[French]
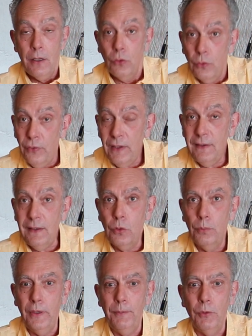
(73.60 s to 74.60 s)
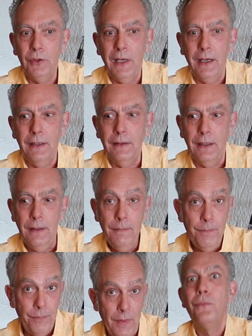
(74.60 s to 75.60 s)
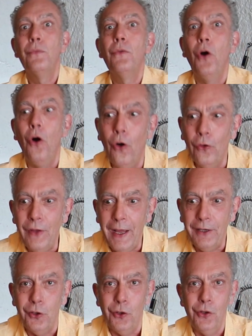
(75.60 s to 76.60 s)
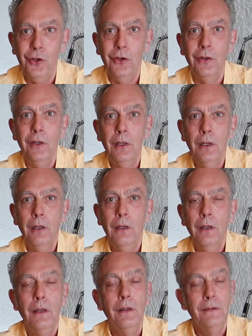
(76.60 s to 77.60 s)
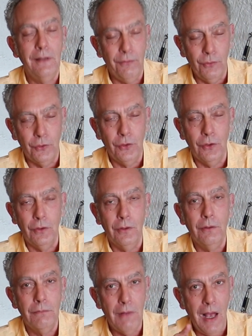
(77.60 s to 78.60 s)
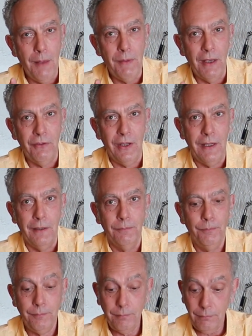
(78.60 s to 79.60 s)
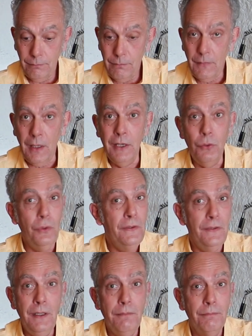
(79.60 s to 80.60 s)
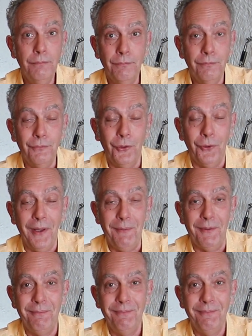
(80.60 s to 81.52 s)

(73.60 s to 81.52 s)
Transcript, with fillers: Du fait de cette complémentarité, en accord, ça fonctionne à merveille. Et nous ici, on aime.